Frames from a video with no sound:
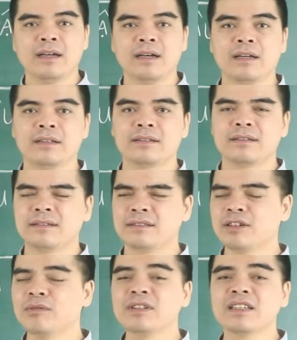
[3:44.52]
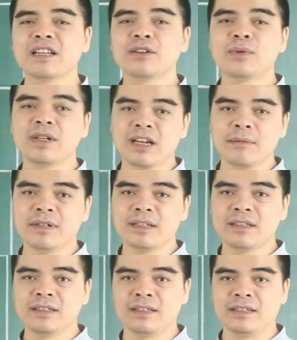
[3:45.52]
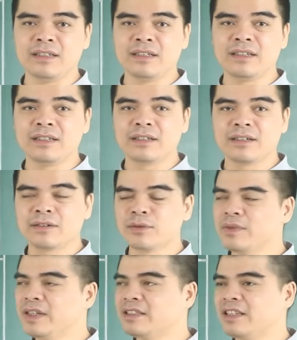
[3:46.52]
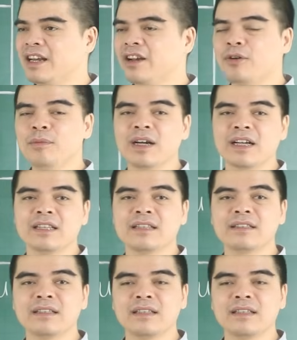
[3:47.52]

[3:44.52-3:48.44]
À, trong thời gian cuối năm ấy thì quý vị sẽ có một cái